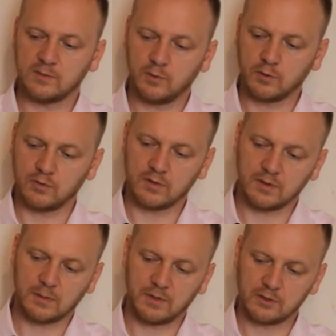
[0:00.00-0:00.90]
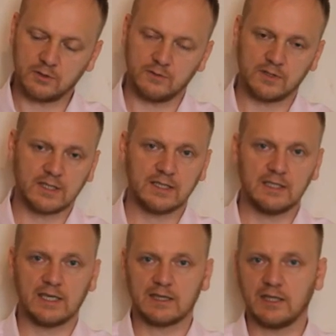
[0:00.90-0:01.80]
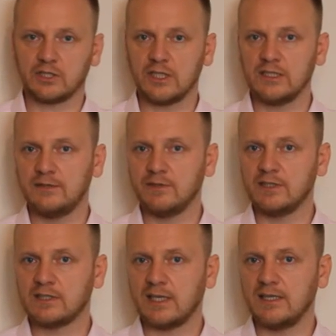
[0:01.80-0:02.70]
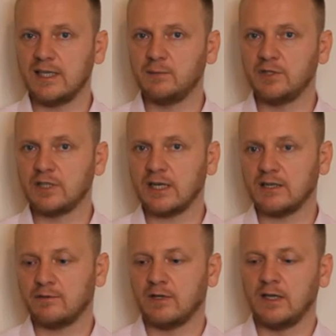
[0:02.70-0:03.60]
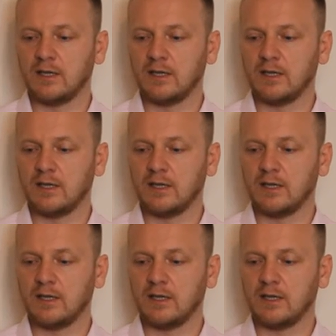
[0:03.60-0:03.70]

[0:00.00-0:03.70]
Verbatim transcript: могут образовываться какие-то отложения в виде солей, минералов,